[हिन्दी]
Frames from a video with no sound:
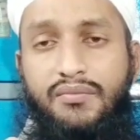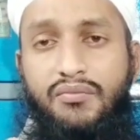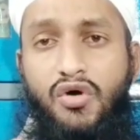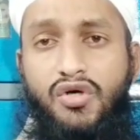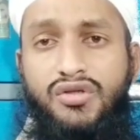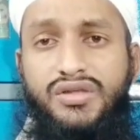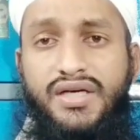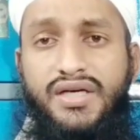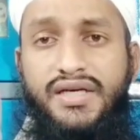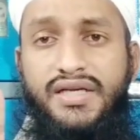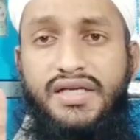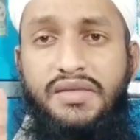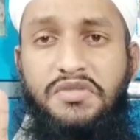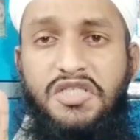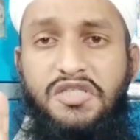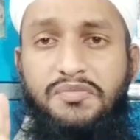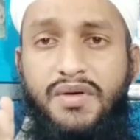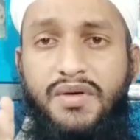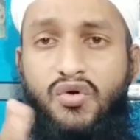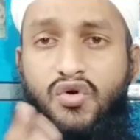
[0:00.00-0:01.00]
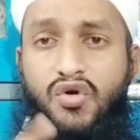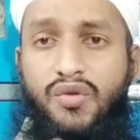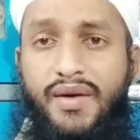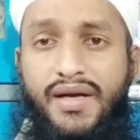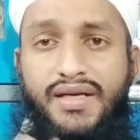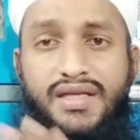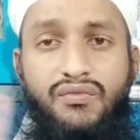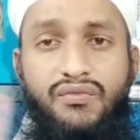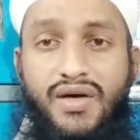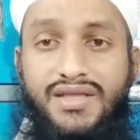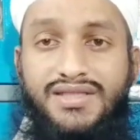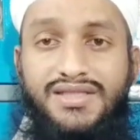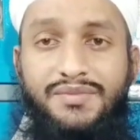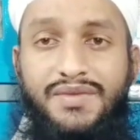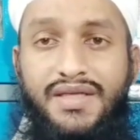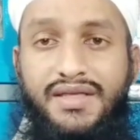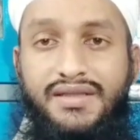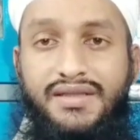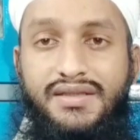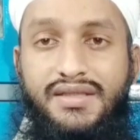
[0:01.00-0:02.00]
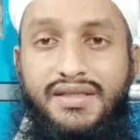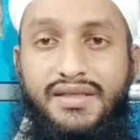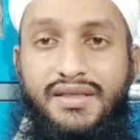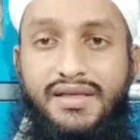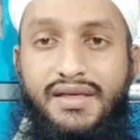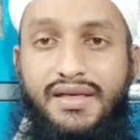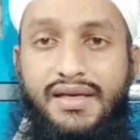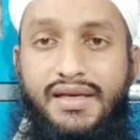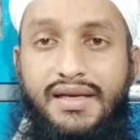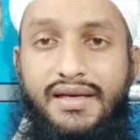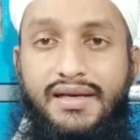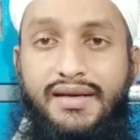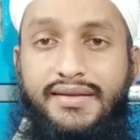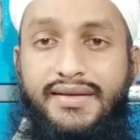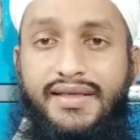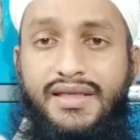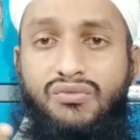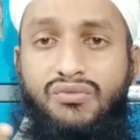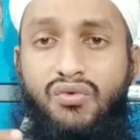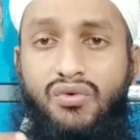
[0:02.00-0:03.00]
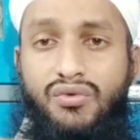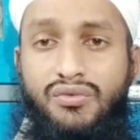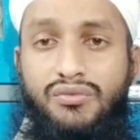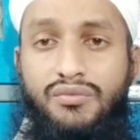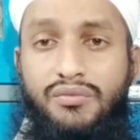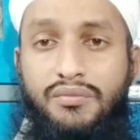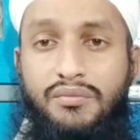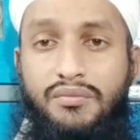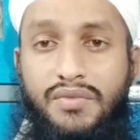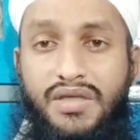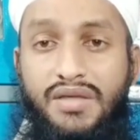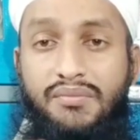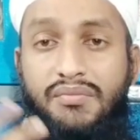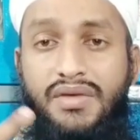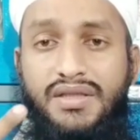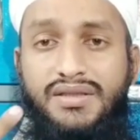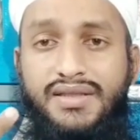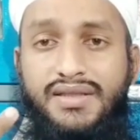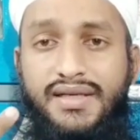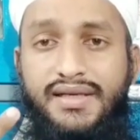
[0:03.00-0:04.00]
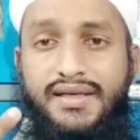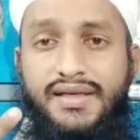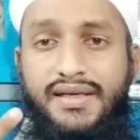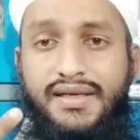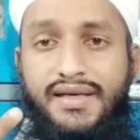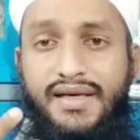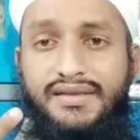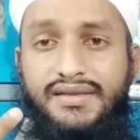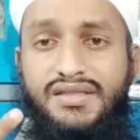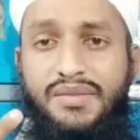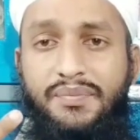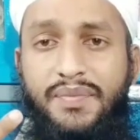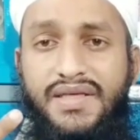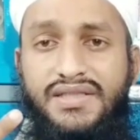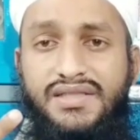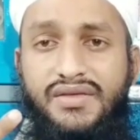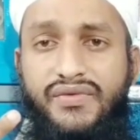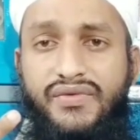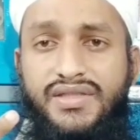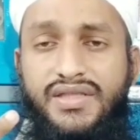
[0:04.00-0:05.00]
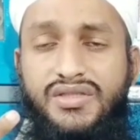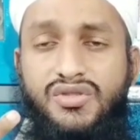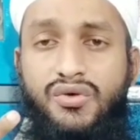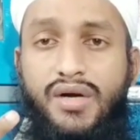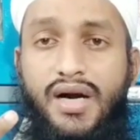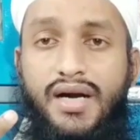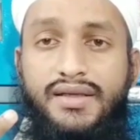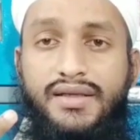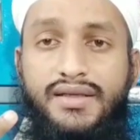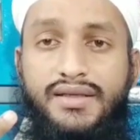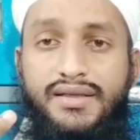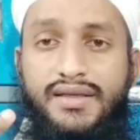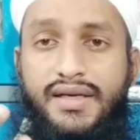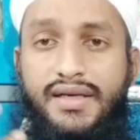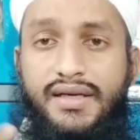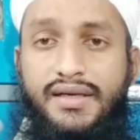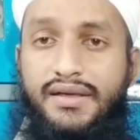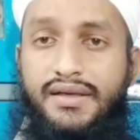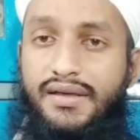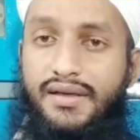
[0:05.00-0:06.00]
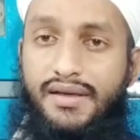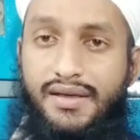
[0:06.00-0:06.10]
बहुत गरीब जिस पर कुर्बानी वाजिब नहीं थी लेकिन वो हिम्मत करके कहीं से पैसे वैसे जुगाड़ करके